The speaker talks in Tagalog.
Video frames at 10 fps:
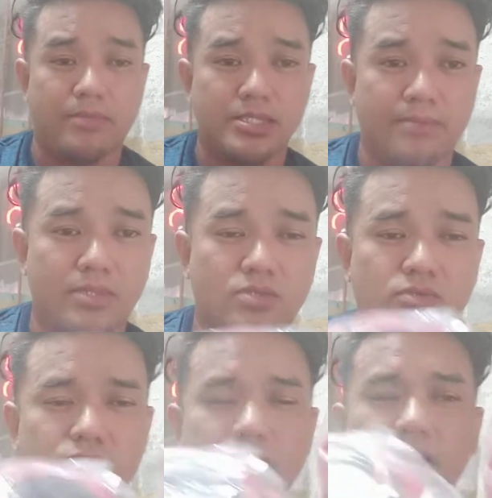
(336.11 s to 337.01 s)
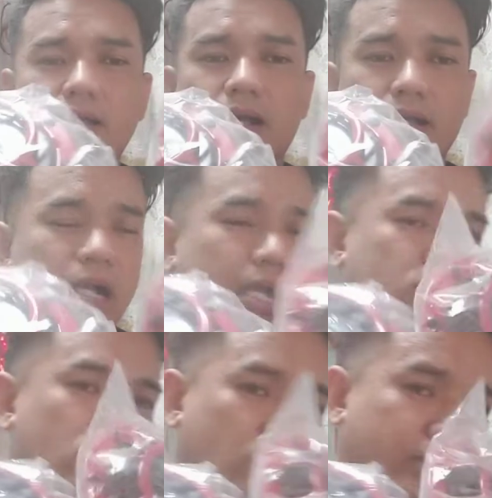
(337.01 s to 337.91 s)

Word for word: MSM na to. Hanggang ngayon dun sa